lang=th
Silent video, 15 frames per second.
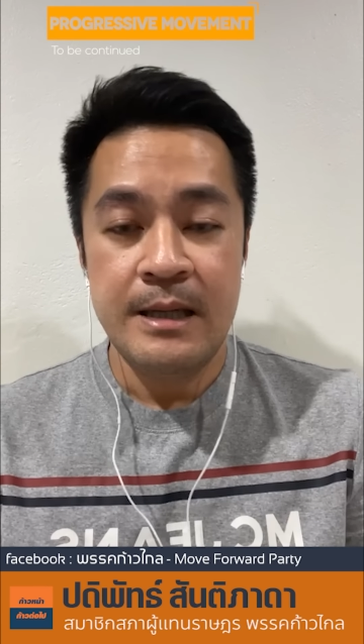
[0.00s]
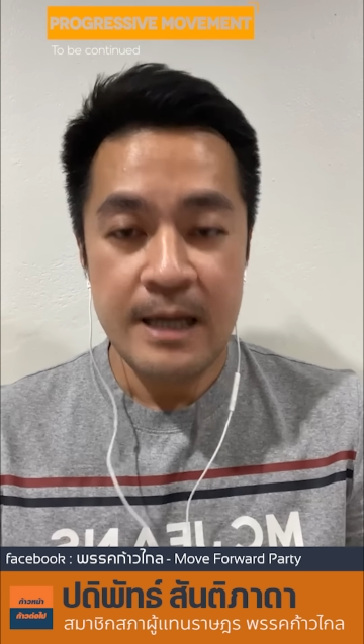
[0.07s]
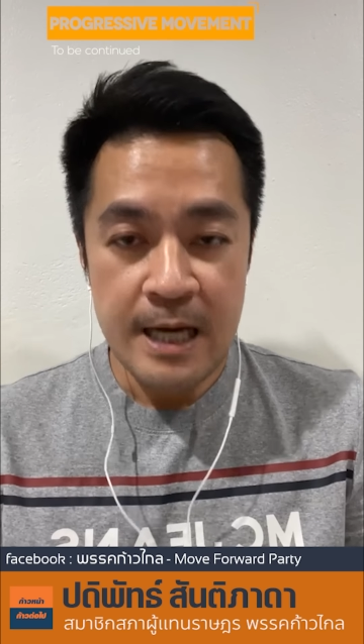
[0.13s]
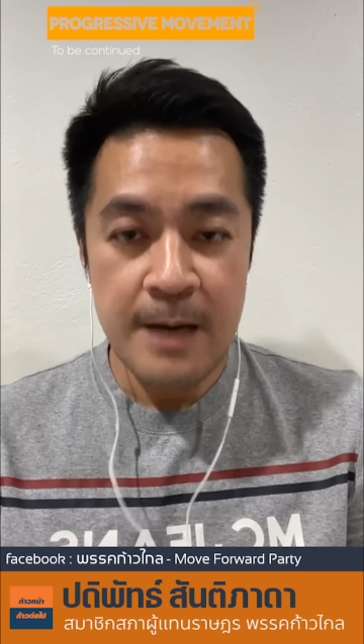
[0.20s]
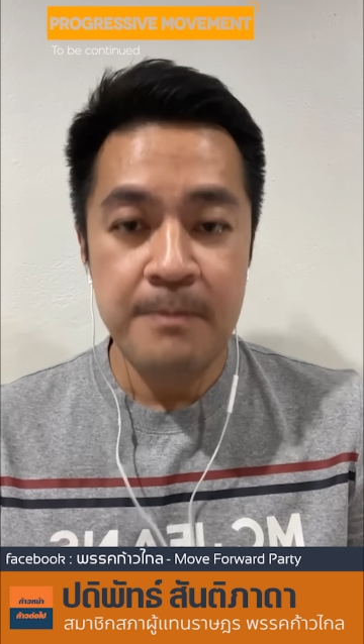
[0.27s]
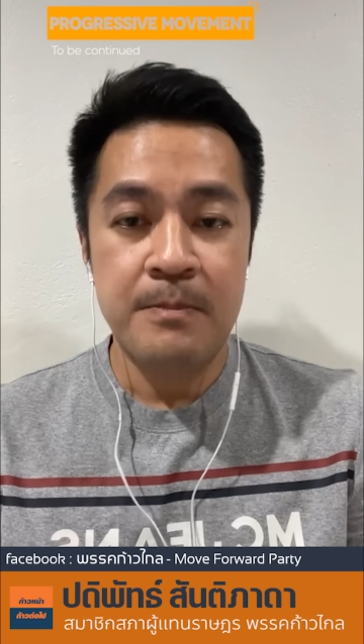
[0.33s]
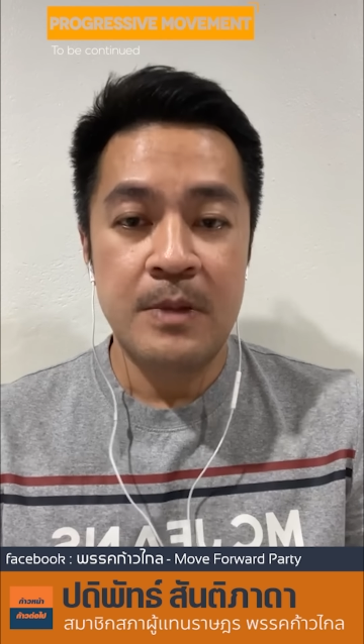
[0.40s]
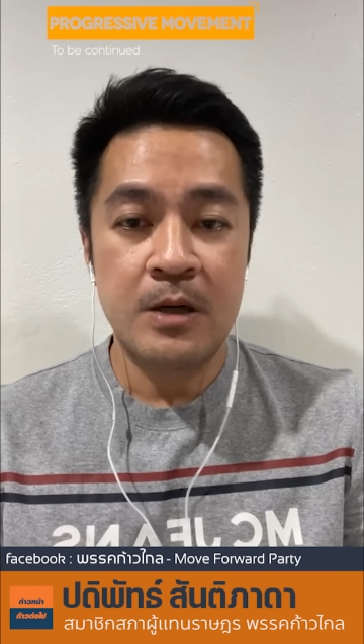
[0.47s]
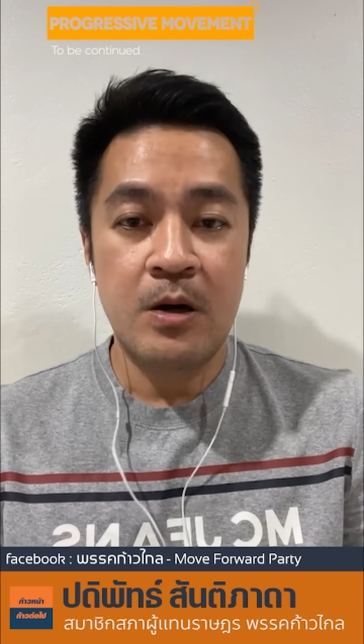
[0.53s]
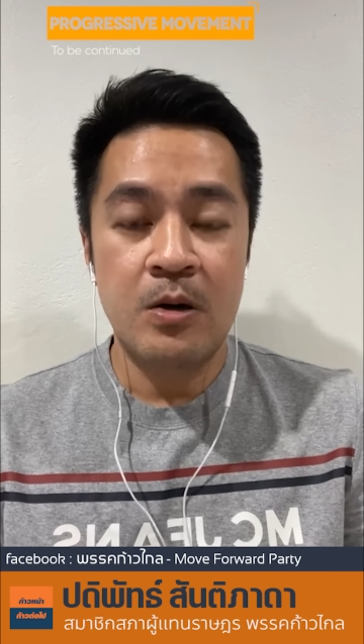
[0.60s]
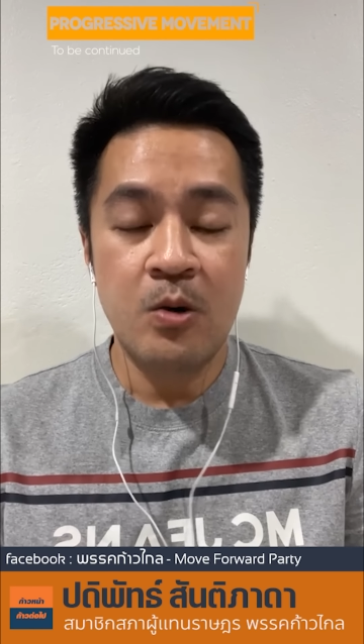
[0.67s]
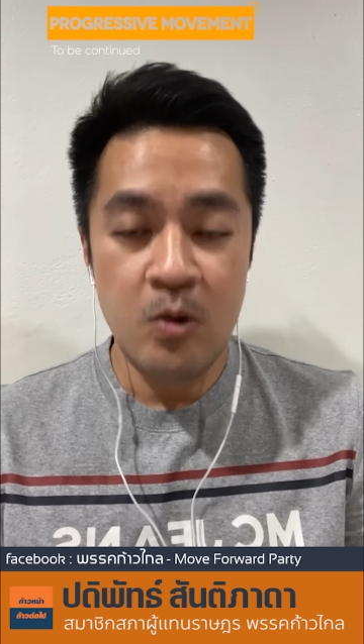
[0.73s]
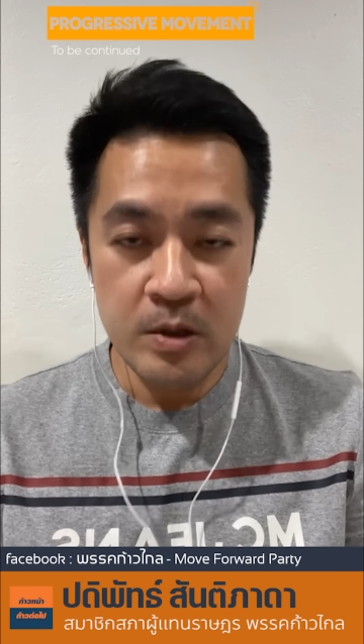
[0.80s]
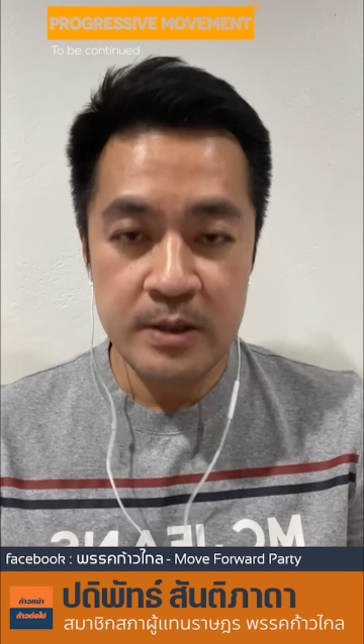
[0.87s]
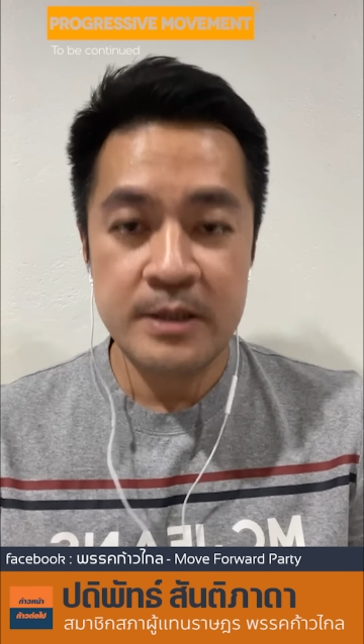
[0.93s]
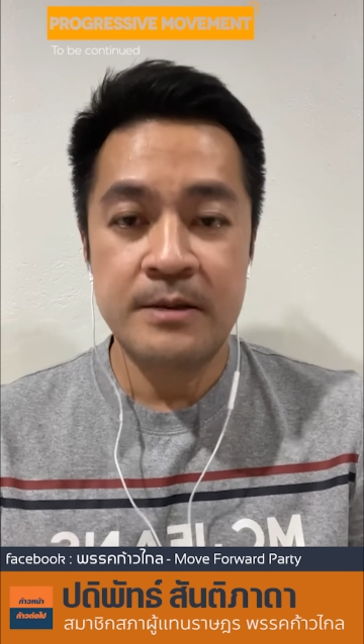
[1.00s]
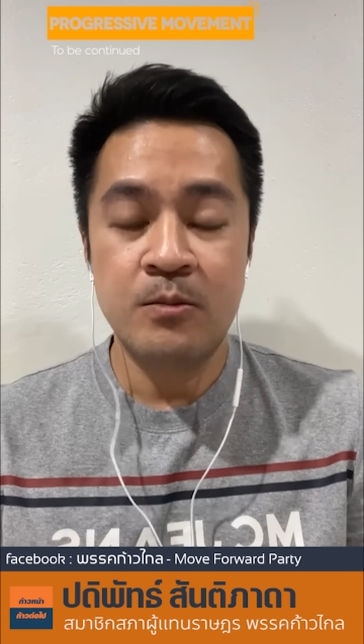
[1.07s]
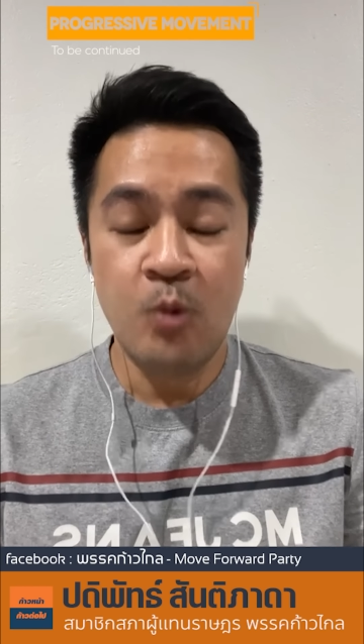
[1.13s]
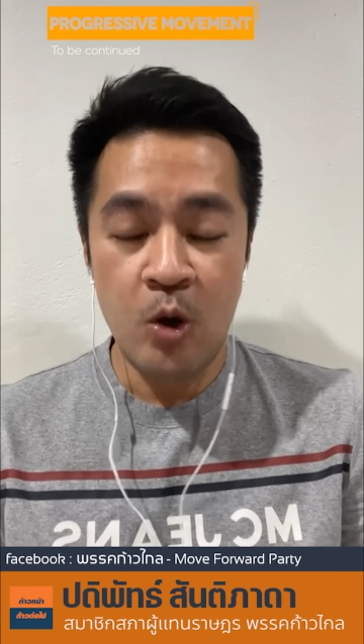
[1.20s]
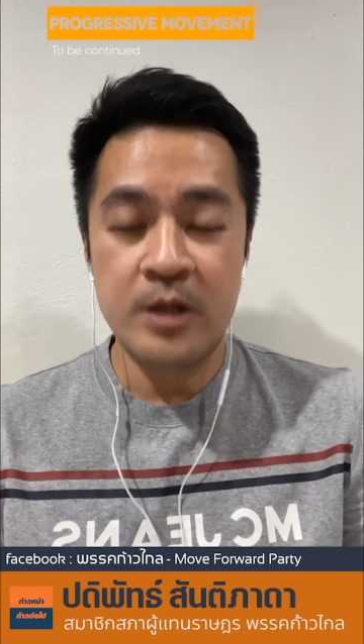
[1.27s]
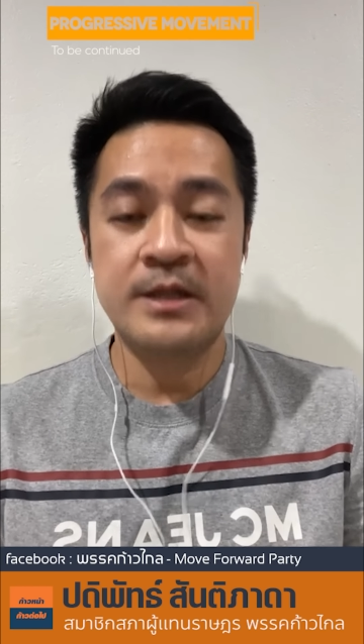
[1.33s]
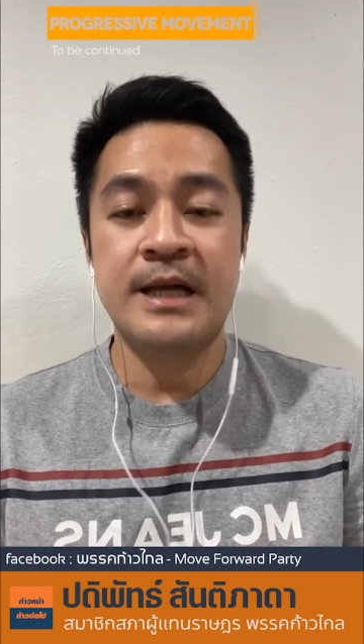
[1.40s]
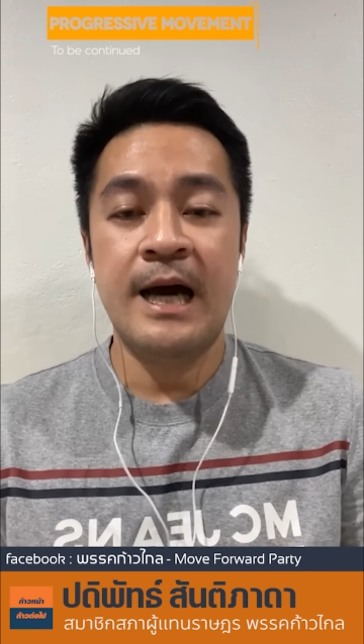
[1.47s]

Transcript: นะครับแล้วก็โหวต